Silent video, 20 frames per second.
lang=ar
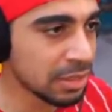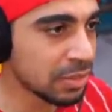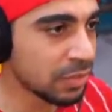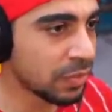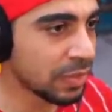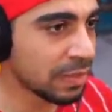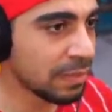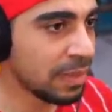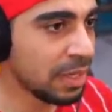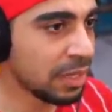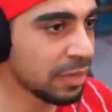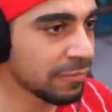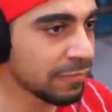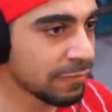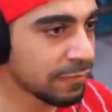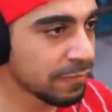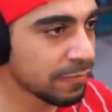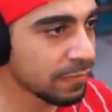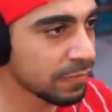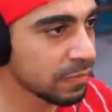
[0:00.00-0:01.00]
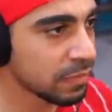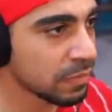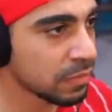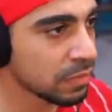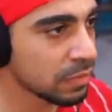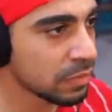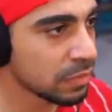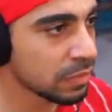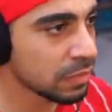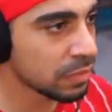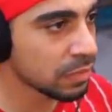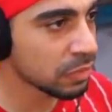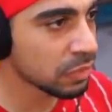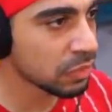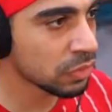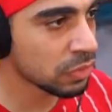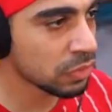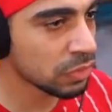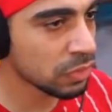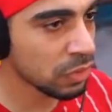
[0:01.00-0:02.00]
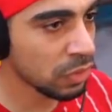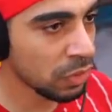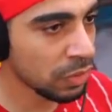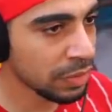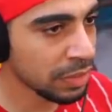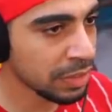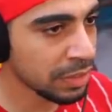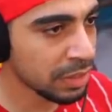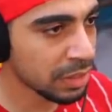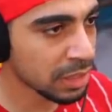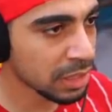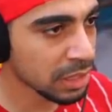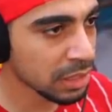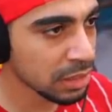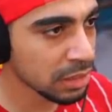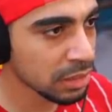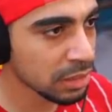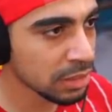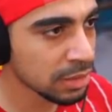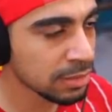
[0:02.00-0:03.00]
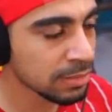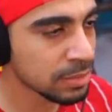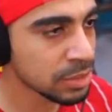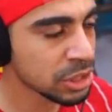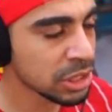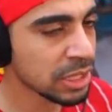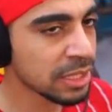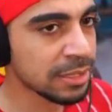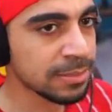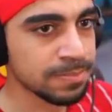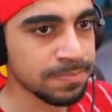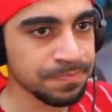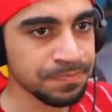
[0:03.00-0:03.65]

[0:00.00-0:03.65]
والله ما اعرف توني هناك مشينا